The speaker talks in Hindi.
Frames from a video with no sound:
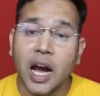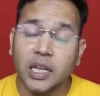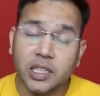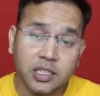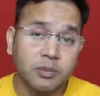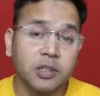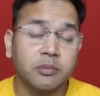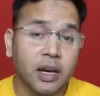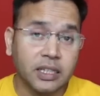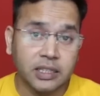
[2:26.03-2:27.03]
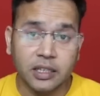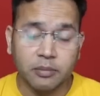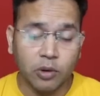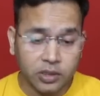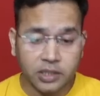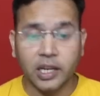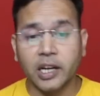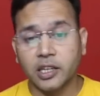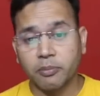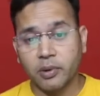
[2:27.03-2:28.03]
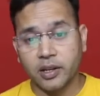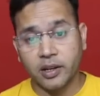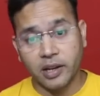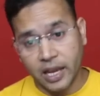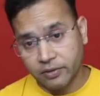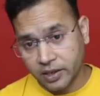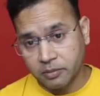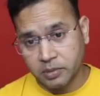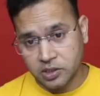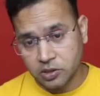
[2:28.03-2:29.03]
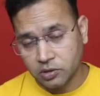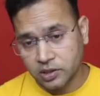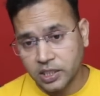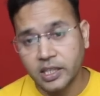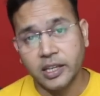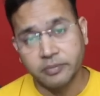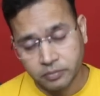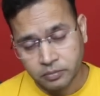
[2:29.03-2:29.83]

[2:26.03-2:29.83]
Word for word: आदित्य सामंत भारत के बहुत ही टैलेंटेड प्लेयर हैं लाइव रेटिंग 2503 है